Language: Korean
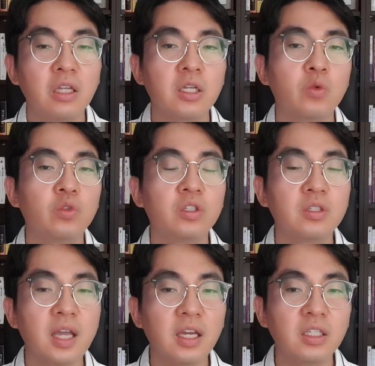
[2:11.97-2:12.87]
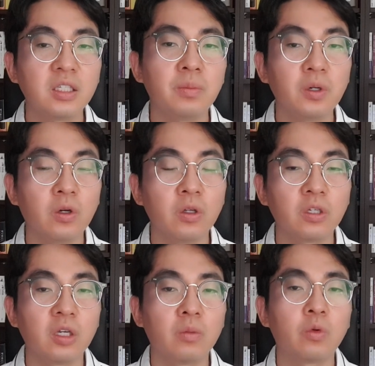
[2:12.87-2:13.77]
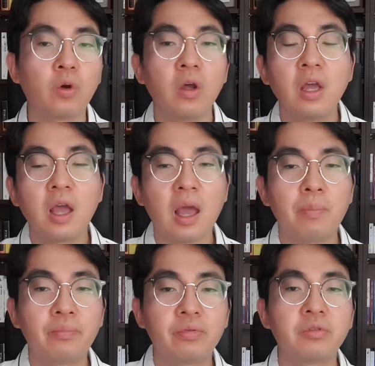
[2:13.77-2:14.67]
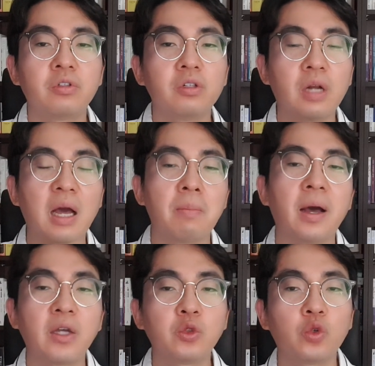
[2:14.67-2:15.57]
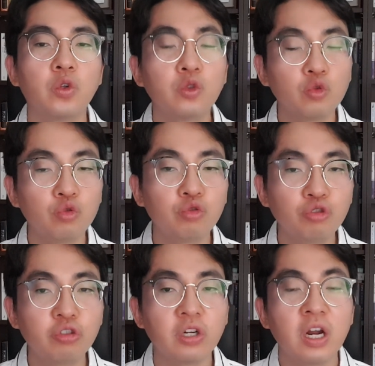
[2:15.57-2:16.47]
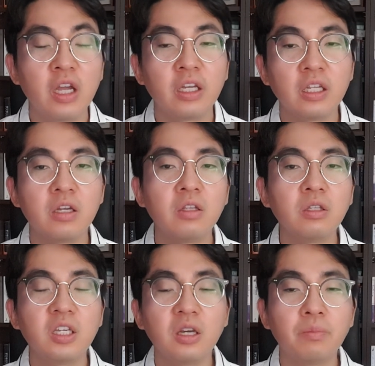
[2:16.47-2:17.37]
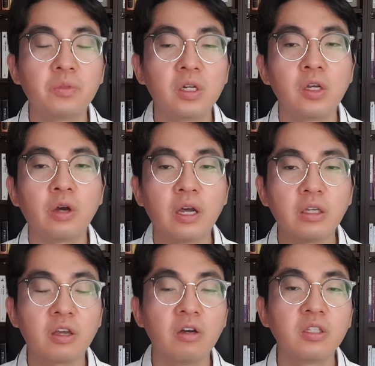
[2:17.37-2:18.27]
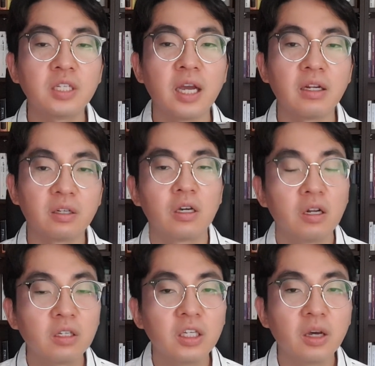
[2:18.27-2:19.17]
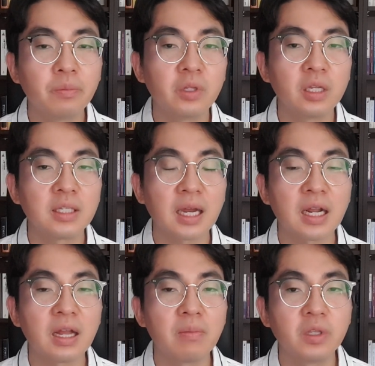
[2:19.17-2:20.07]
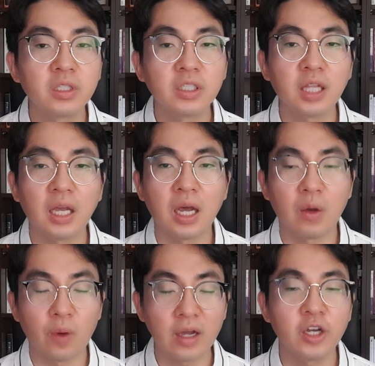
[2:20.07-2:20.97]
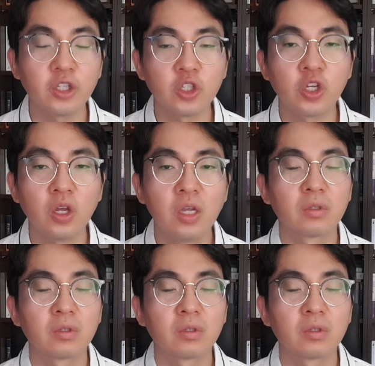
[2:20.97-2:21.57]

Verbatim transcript: 이제 우리는 세계 십 위권 기업으로 애플, 아마존, 구글 이런 기업들과 경쟁하는 그런 기업들이 살아남는 시대가 왔거든요.